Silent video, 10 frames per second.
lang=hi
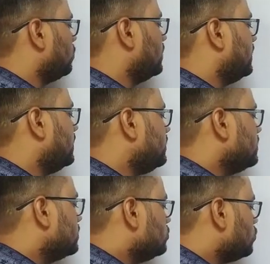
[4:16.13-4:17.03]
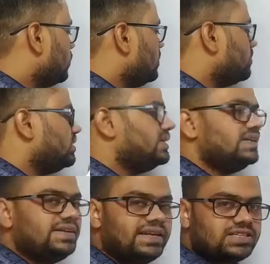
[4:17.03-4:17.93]
करेंगे जो अभी हमने
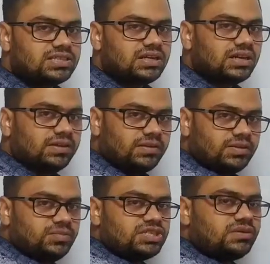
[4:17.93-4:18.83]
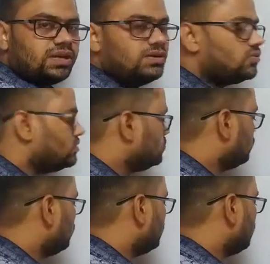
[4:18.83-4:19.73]
नेक्स्ट अगले वाले पिछले वाले जो
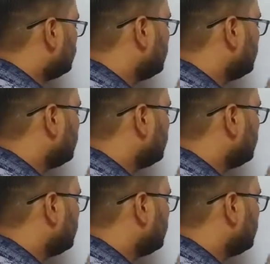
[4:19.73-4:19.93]
क्वेश्चन